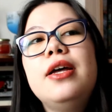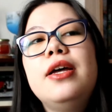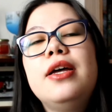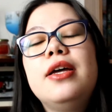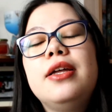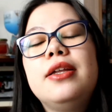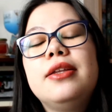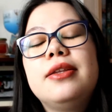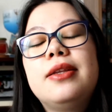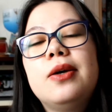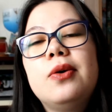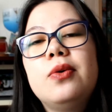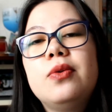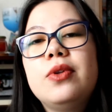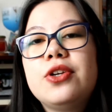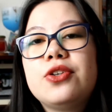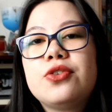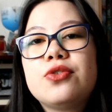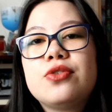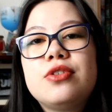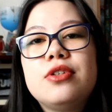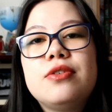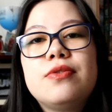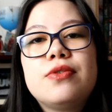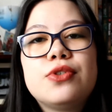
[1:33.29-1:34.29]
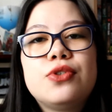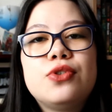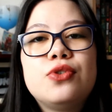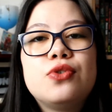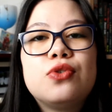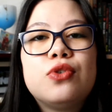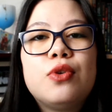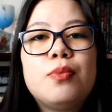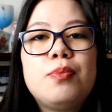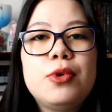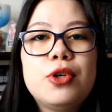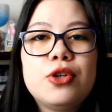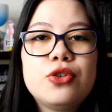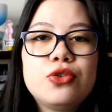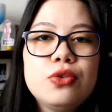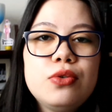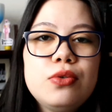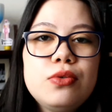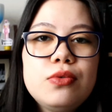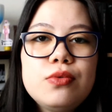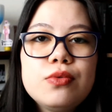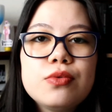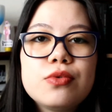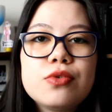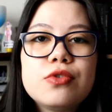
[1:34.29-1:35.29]
então eu deixo os livros de distopia
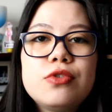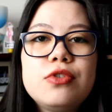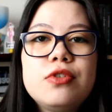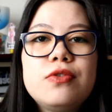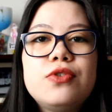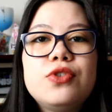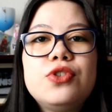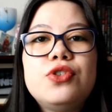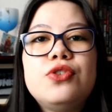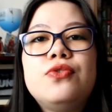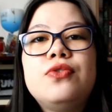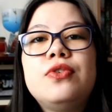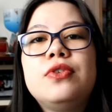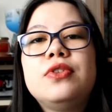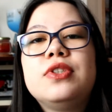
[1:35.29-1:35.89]
juntos, livros de